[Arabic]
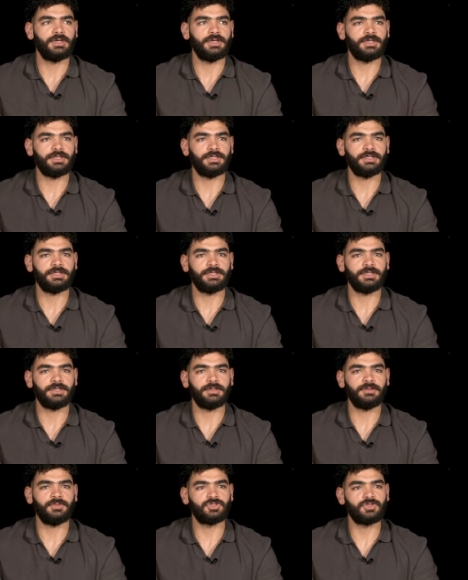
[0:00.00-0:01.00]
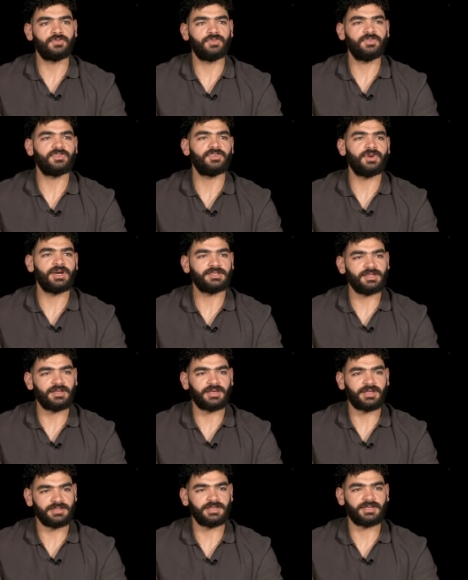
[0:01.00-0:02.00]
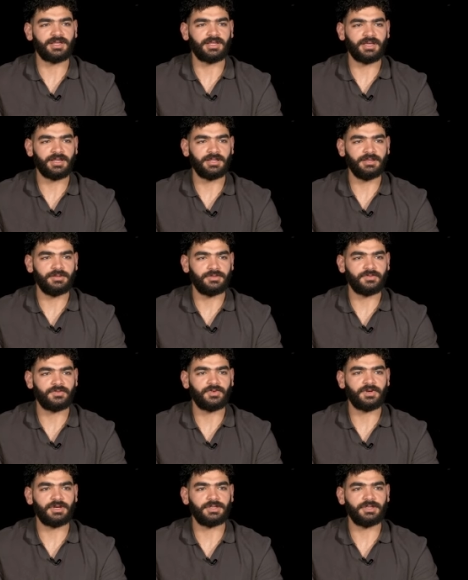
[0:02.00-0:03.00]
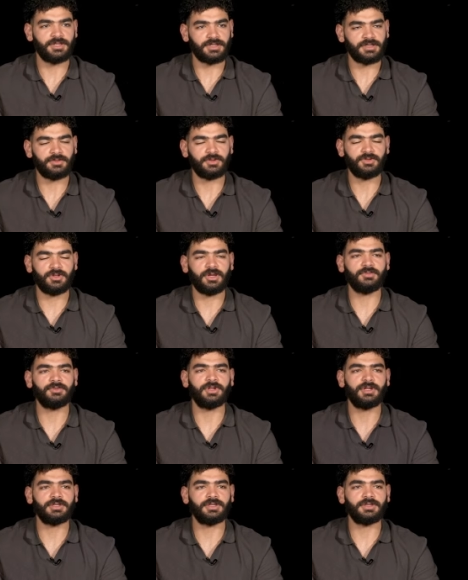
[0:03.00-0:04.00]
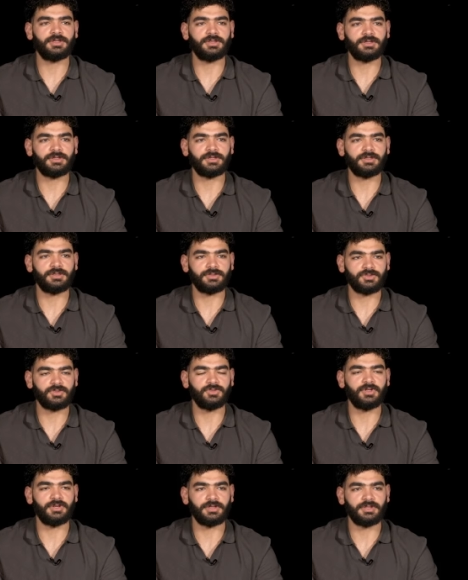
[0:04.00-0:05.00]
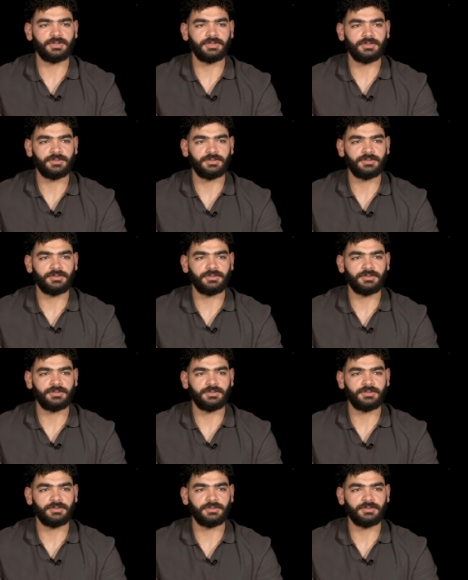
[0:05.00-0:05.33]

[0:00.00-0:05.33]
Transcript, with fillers: آه، بيشوط فيه في الوقت الكريتيكال يعني فقدرت برضو الحمد لله ان انا اصدها يعني